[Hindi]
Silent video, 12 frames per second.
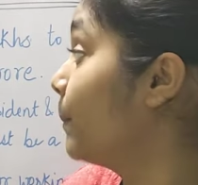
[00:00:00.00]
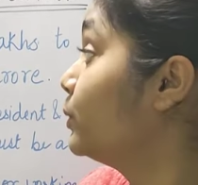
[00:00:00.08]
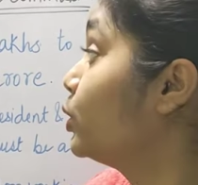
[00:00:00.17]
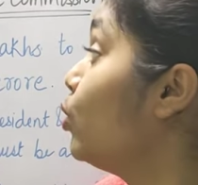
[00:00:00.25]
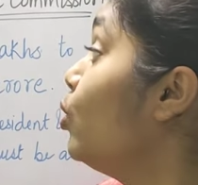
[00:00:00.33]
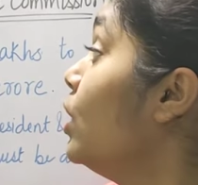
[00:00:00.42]

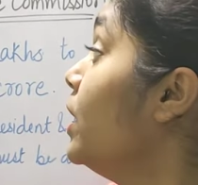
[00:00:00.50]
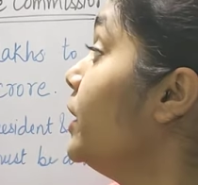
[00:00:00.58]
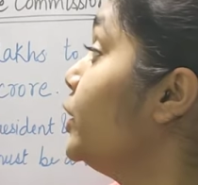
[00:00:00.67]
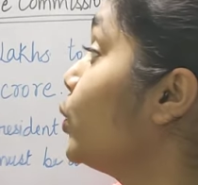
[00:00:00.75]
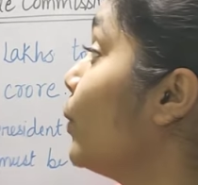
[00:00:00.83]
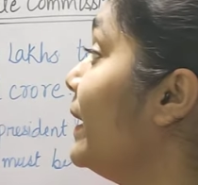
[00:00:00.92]
अप टू
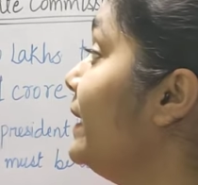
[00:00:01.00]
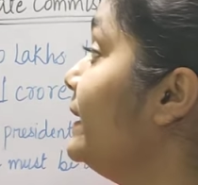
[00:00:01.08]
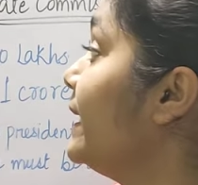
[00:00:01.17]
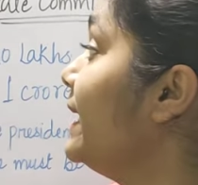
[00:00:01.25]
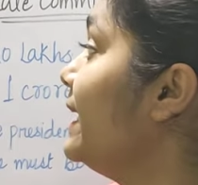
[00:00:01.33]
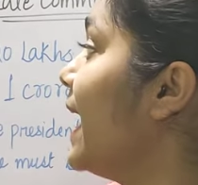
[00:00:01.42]

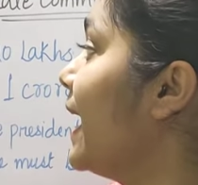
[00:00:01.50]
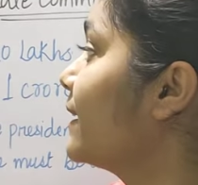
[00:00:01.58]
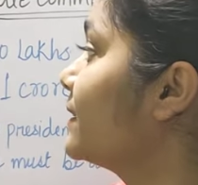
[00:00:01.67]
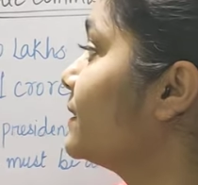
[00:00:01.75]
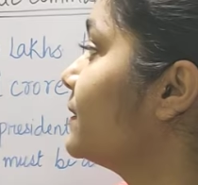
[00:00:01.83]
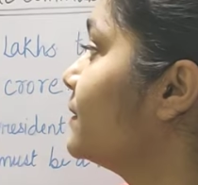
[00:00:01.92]
ट्वेंटी
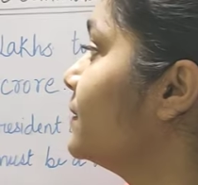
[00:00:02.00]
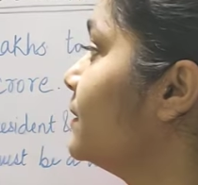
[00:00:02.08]
लैक्स